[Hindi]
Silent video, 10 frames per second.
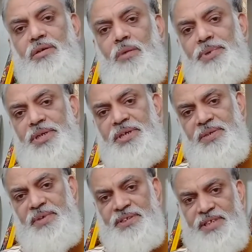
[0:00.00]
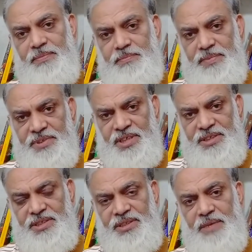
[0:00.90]
कॉम्पिटेटिव एग्ज़ाम सी
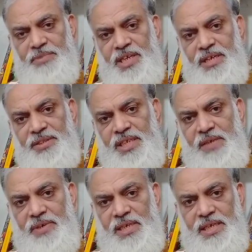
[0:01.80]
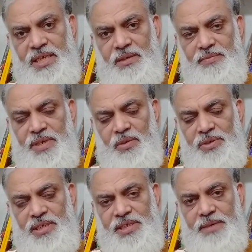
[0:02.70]
एस एस का इम्तहान देने वाले के वालों
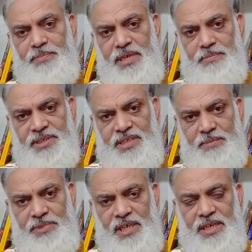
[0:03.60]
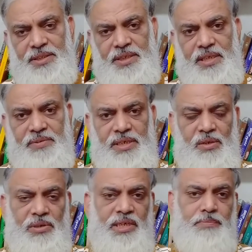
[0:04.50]
के लिए पी एम एस का इम्तहान देने
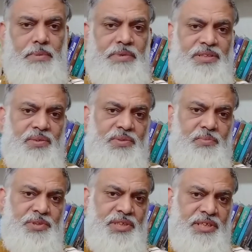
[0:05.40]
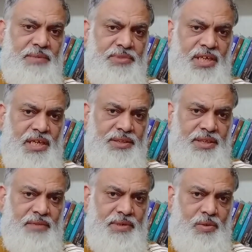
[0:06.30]
वाले के लिए पब्लिक सर्विस कमीशन के इम्तहान
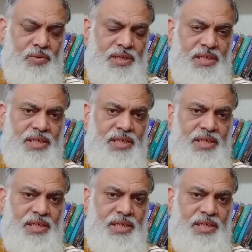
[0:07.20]
देने वालों के